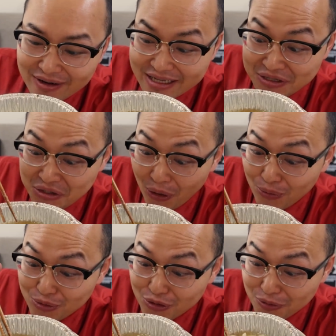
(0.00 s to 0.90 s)
冷冻
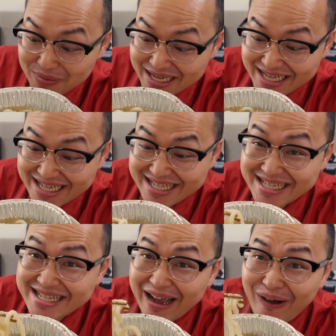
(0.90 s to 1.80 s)
乌龙面也
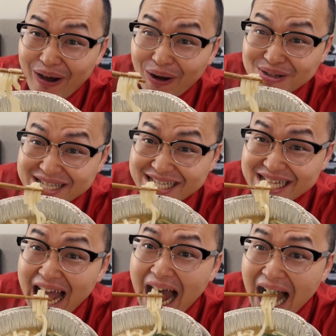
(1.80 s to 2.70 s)
是超好吃
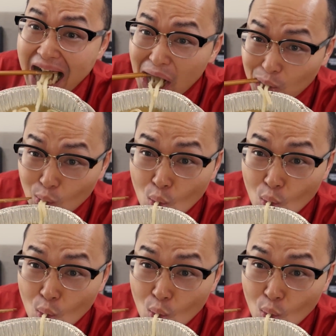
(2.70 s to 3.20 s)
的。